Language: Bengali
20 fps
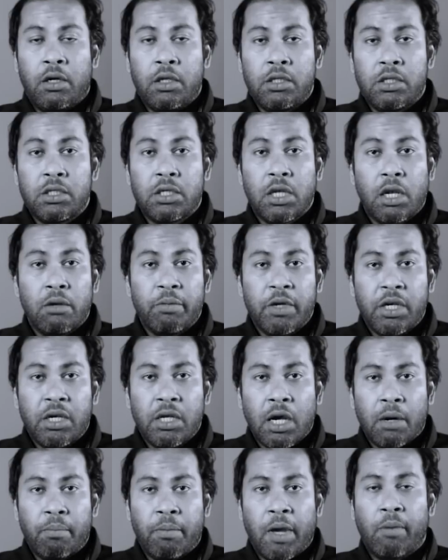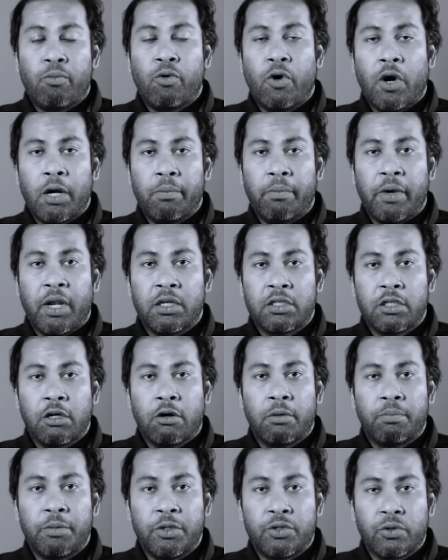ডিজিটাল মিডিয়ার ব্যবহার বেড়ে
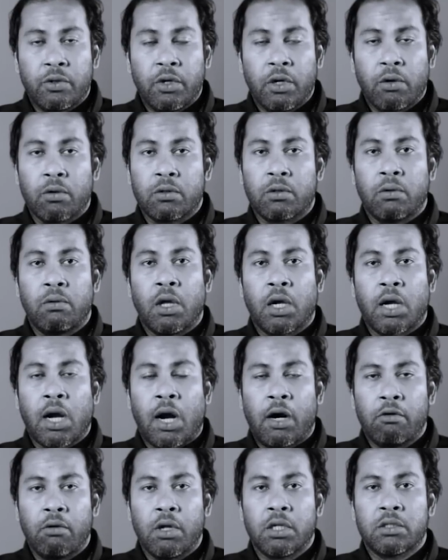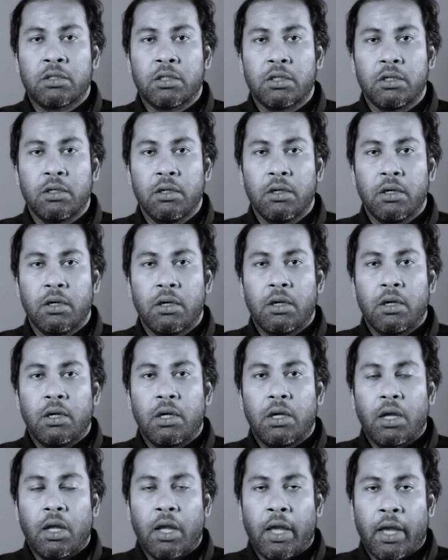যাওয়ার পিছনে কতগুলো কারণ আছে
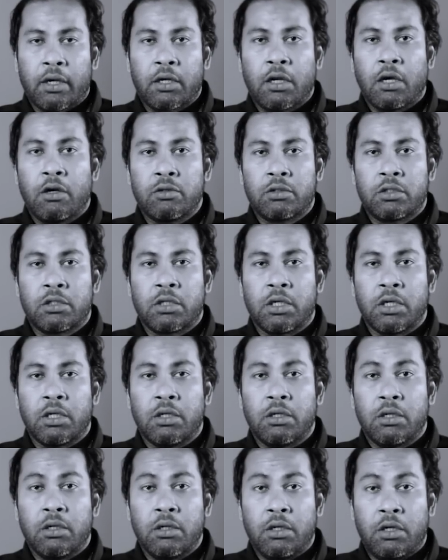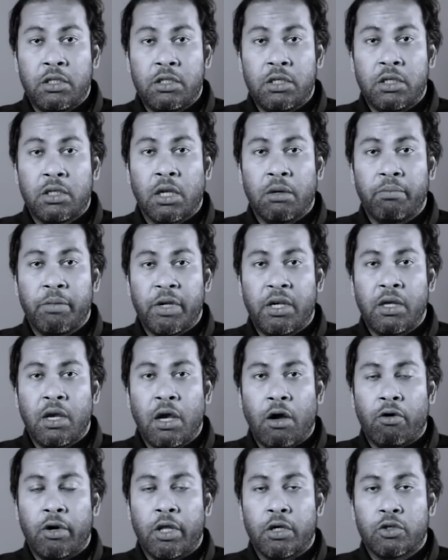একটা হচ্ছে ডিজিটাল
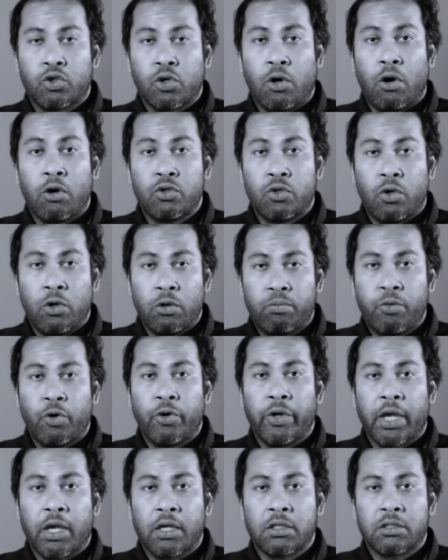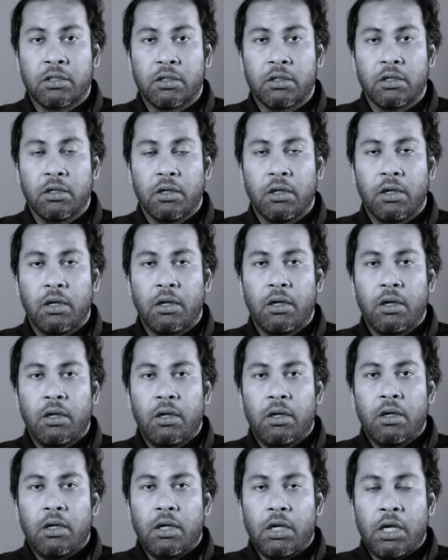মিডিয়া অনেক সহজলভ্য হয়ে গেছে
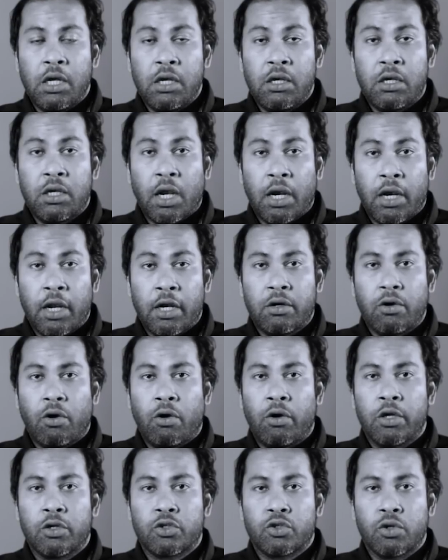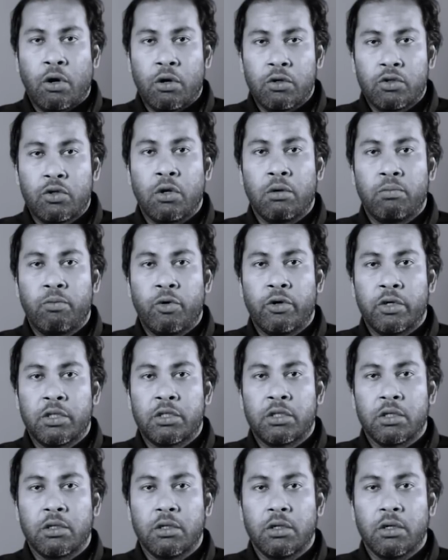ইন্টারনেট অনেক সহজলভ্য
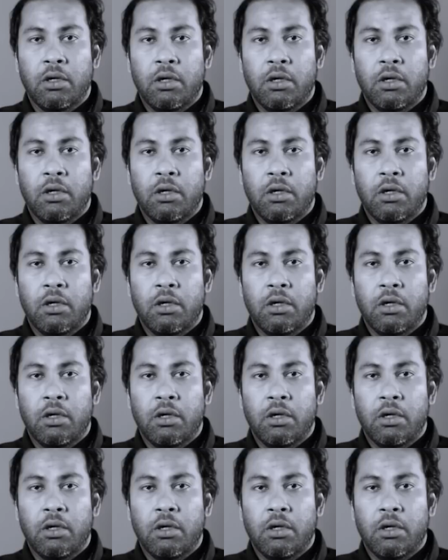হয়েছে